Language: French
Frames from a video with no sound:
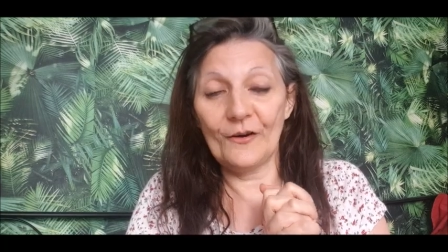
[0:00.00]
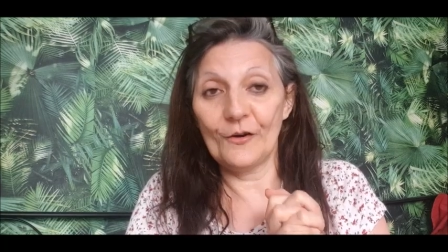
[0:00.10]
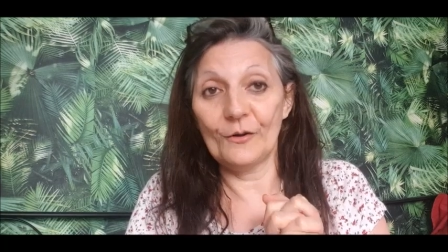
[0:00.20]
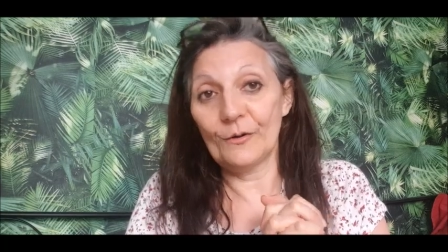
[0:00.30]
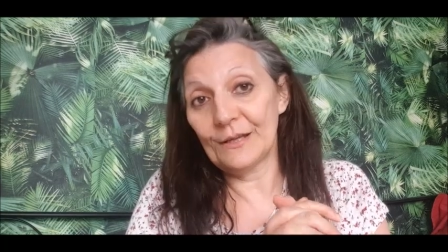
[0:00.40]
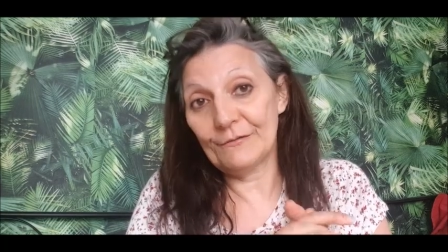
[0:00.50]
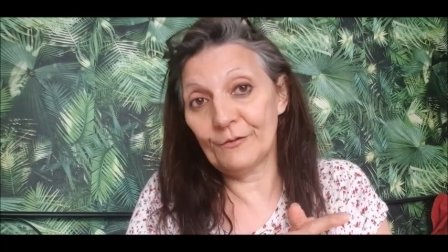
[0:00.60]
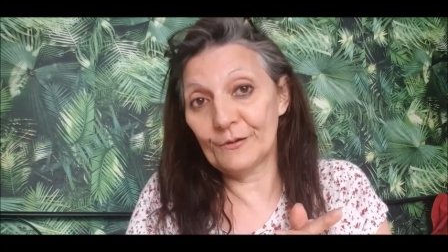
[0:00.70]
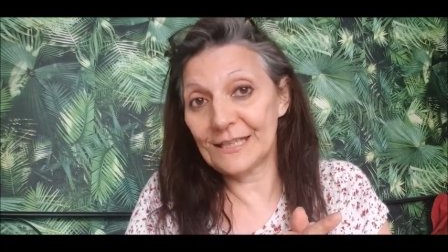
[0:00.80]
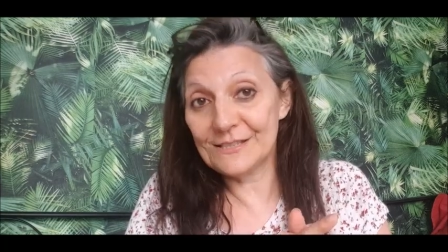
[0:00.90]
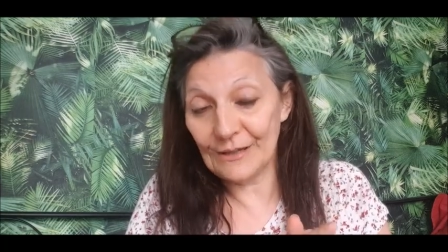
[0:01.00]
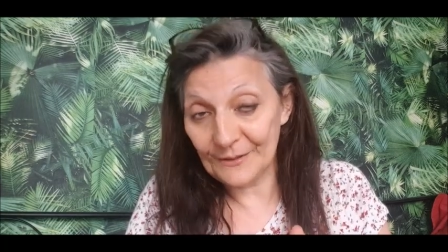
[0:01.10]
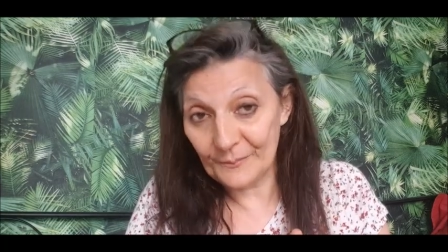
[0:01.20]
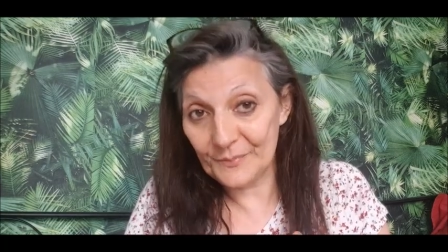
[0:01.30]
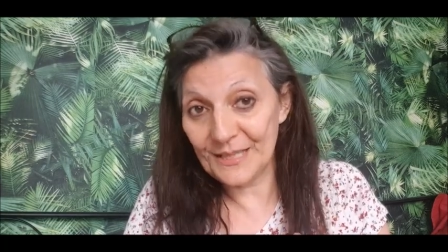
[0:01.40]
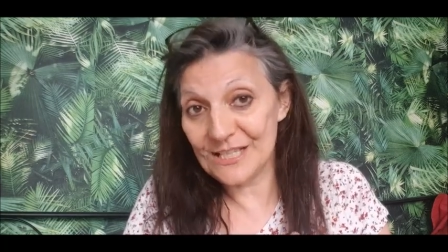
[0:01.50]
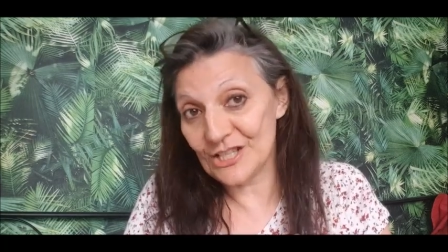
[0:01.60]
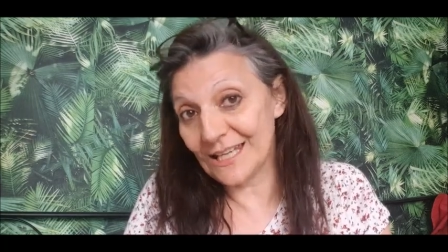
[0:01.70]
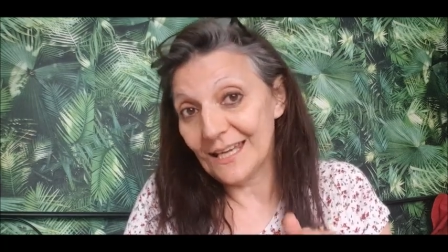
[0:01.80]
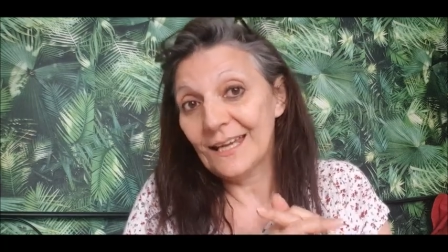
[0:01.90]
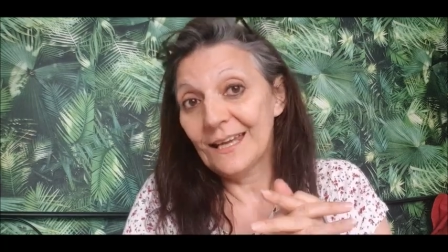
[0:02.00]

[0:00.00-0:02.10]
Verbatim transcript: euh, il faut qu'il soit piégé,